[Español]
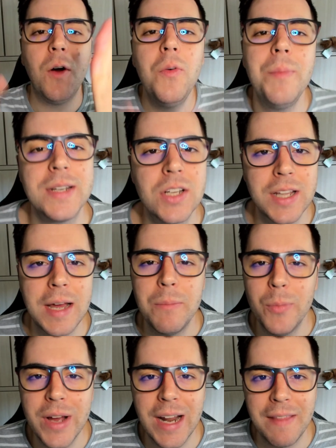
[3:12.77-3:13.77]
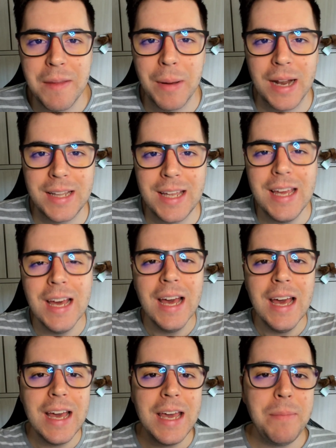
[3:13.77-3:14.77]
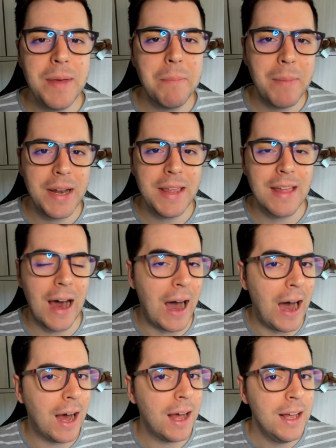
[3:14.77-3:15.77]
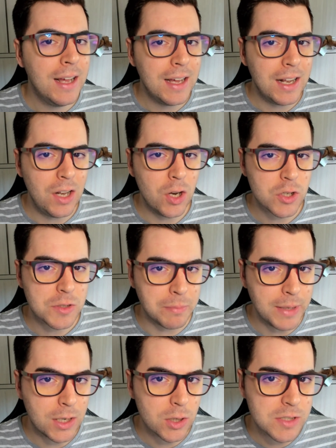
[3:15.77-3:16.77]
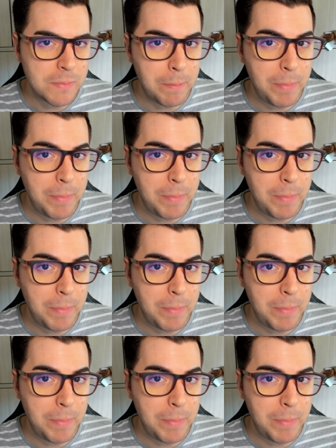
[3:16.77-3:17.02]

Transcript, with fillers: Un besote muy grande para ti y bienvenida a Los Mijos